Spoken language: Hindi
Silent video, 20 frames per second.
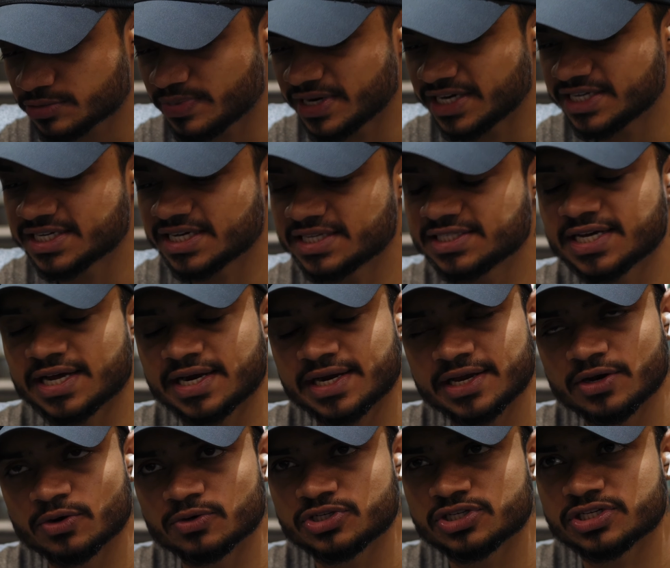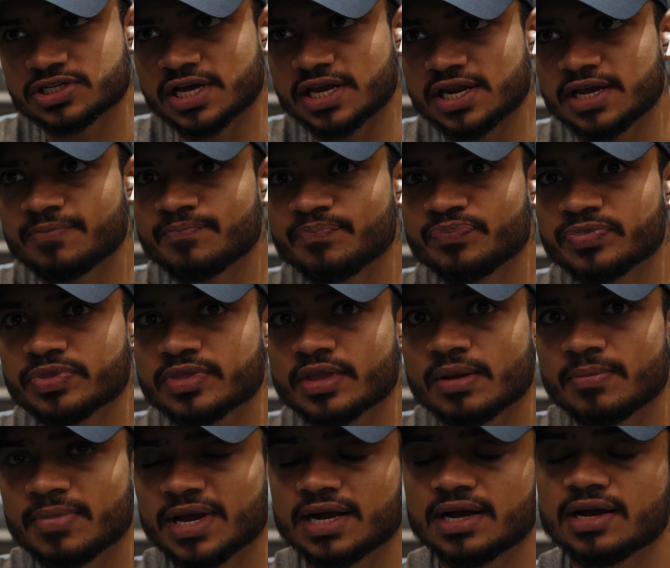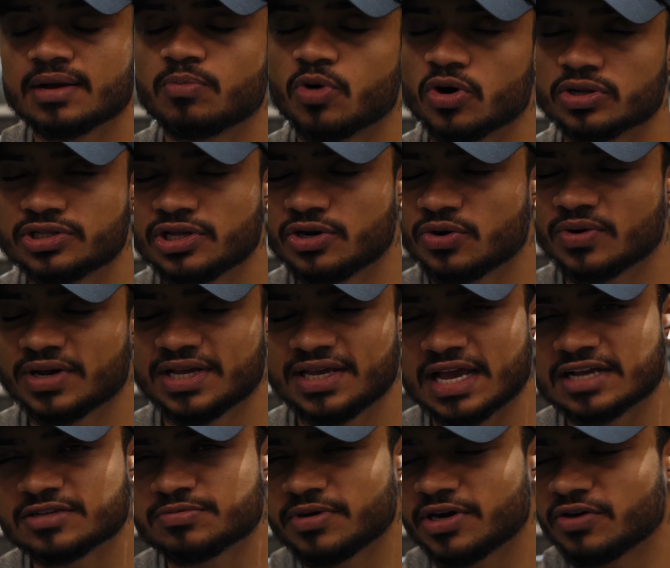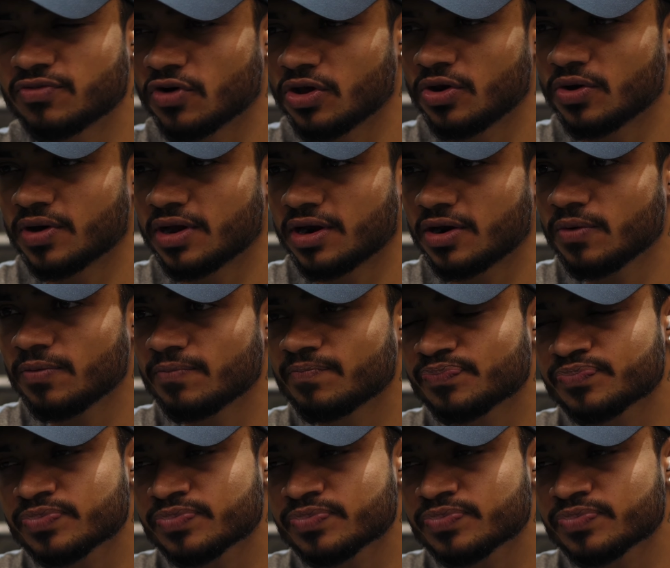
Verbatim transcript: स्प्लिट चेंज करने की कोशिश करी मैं कहा बहुत दिन हो गए ये स्प्लिट फॉलो कर रहा हूँ